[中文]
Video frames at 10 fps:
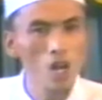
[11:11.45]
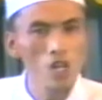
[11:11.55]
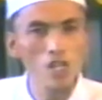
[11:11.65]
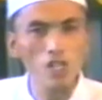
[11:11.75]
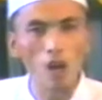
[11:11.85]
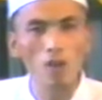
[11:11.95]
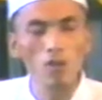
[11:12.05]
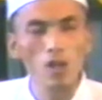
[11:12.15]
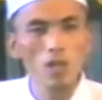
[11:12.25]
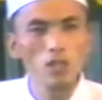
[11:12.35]
试
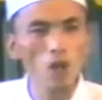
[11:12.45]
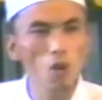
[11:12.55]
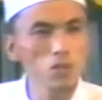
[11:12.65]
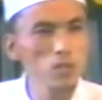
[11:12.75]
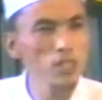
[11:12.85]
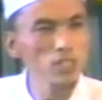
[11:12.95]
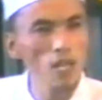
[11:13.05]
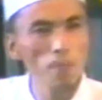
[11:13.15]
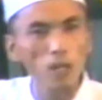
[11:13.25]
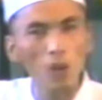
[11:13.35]
想，脑子里
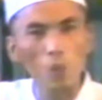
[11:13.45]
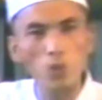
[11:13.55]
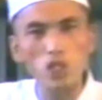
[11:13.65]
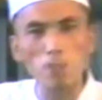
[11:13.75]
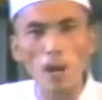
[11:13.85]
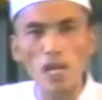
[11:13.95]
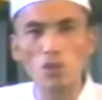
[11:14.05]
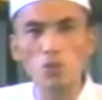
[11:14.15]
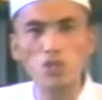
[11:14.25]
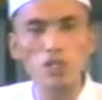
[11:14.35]
塞满了乌七八
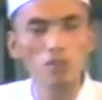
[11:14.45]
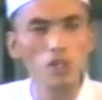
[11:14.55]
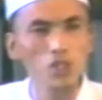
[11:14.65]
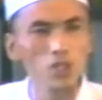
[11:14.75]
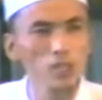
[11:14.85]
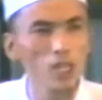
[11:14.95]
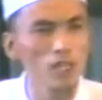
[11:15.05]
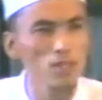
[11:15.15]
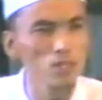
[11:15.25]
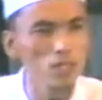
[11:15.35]
糟思想的一代人，